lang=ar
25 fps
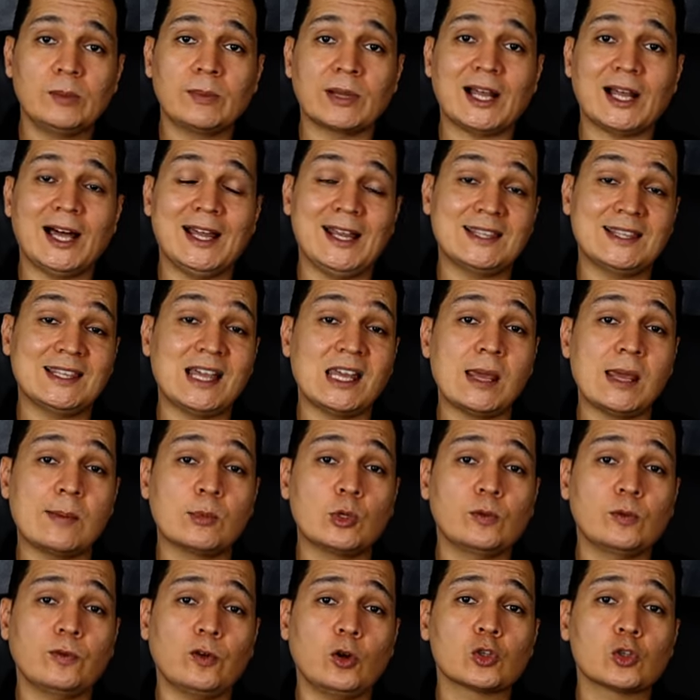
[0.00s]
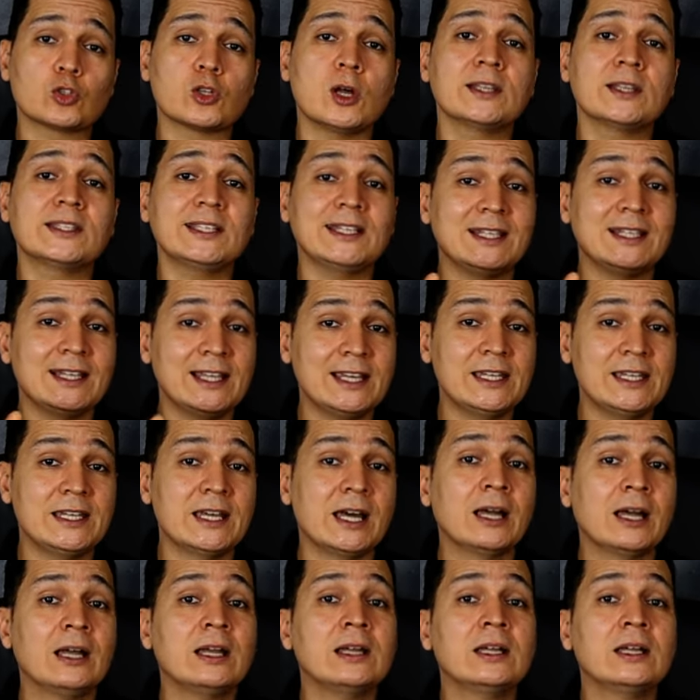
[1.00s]
المرحله الثانيه من الفحوصات اللي
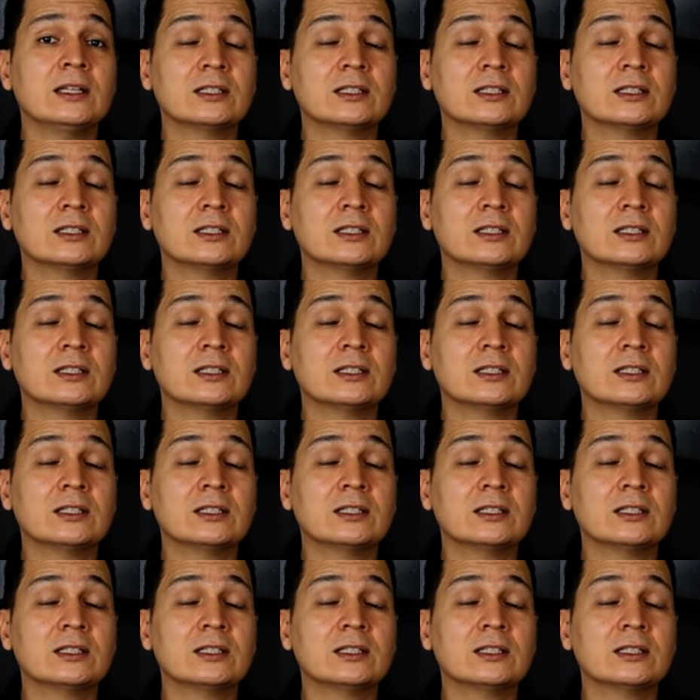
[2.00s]
هي